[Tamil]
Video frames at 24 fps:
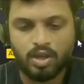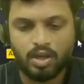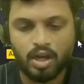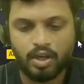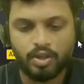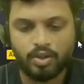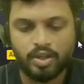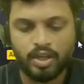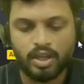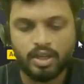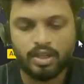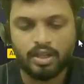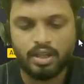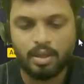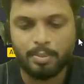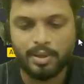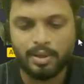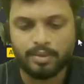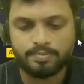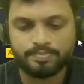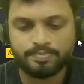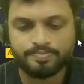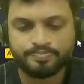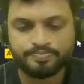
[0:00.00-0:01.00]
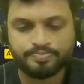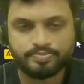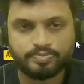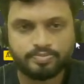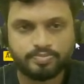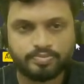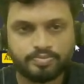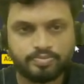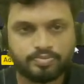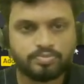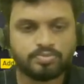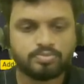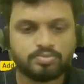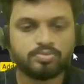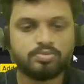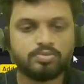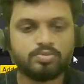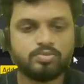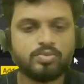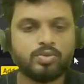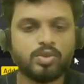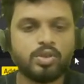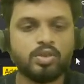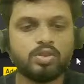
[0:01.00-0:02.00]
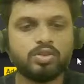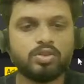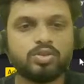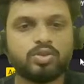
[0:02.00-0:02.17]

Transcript: ஆடியோ கேட்குதாப்பா ஸோ